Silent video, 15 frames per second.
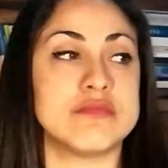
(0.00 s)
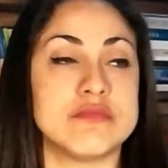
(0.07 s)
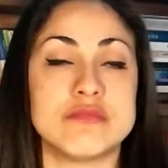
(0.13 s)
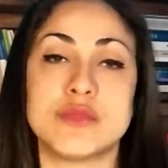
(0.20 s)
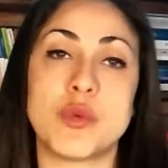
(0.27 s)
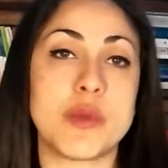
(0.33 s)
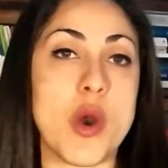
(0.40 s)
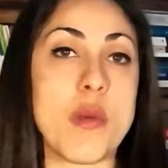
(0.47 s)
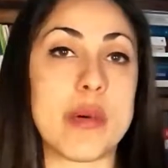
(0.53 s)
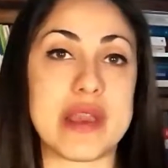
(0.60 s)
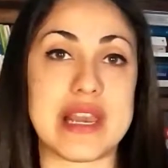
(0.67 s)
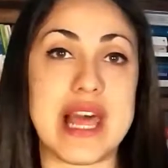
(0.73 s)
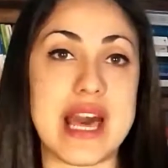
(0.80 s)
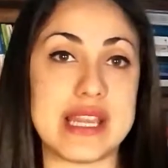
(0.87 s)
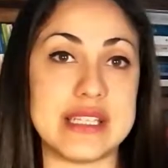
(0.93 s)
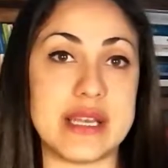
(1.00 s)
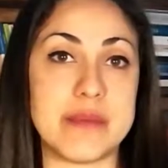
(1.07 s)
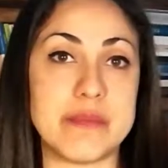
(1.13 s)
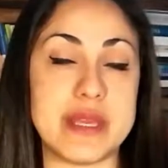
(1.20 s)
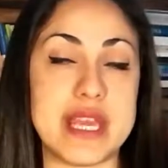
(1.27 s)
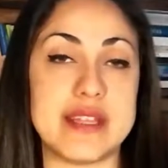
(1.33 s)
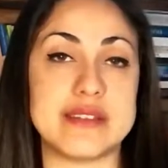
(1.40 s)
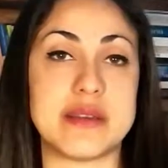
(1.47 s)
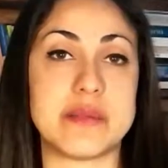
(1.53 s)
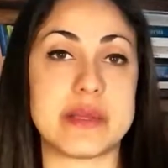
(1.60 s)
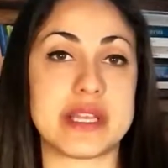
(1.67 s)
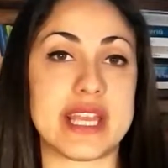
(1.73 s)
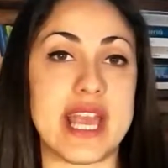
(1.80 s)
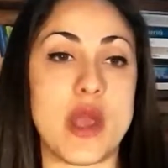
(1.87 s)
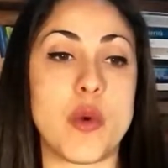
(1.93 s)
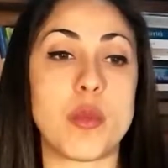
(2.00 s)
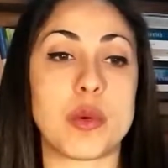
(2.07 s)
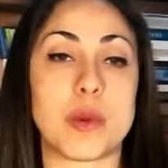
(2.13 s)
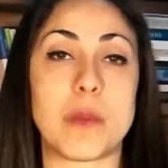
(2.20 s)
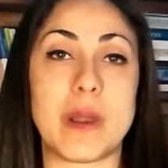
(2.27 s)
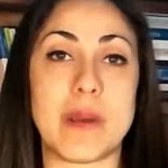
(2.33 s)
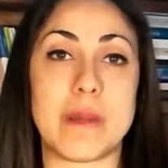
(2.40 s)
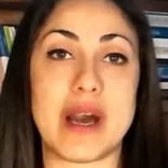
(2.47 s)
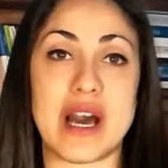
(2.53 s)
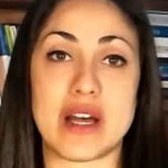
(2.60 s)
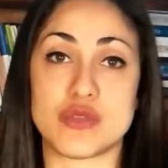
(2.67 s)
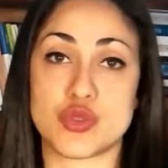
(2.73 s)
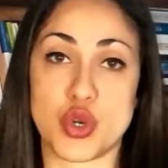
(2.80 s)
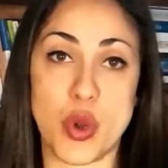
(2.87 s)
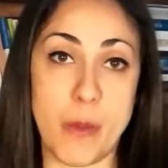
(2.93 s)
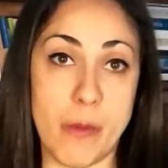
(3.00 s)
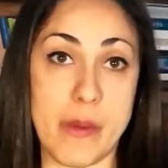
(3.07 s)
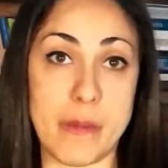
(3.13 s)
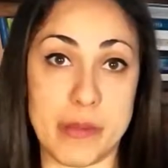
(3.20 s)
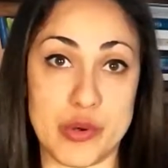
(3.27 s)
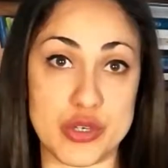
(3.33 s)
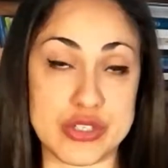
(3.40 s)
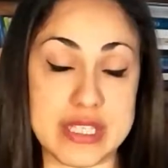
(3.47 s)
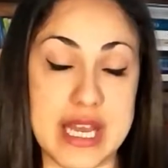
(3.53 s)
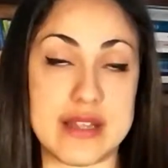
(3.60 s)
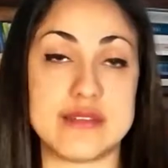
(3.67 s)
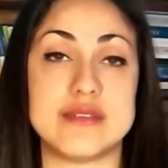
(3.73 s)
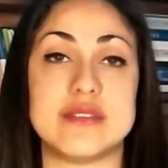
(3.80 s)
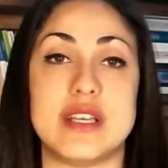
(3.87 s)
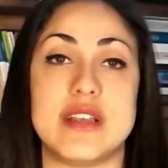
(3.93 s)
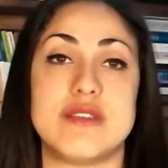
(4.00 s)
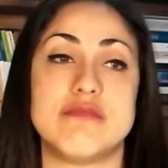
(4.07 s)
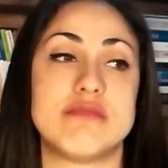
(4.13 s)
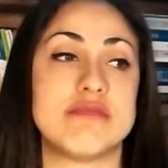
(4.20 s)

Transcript: Mm, dobbiamo parlare di ambiente perché è un problema troppo importante.